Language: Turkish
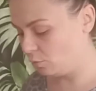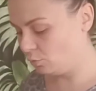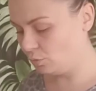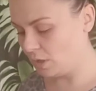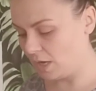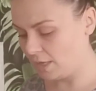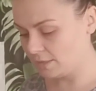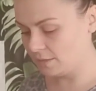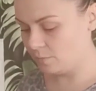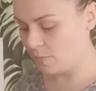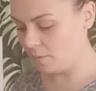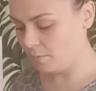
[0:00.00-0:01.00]
onu
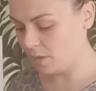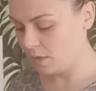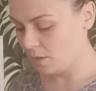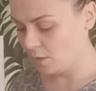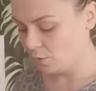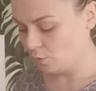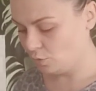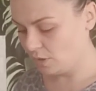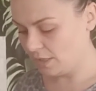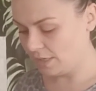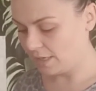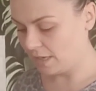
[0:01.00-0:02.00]
kaldırmam.
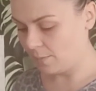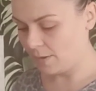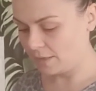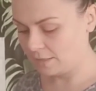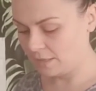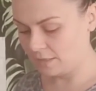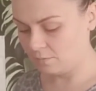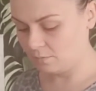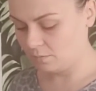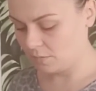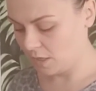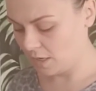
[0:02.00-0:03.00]
Yürüyerek hemen
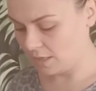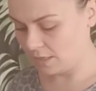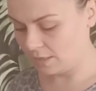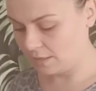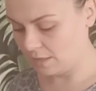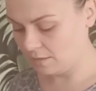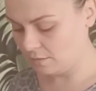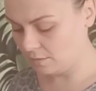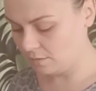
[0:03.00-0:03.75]
giderim arkadan.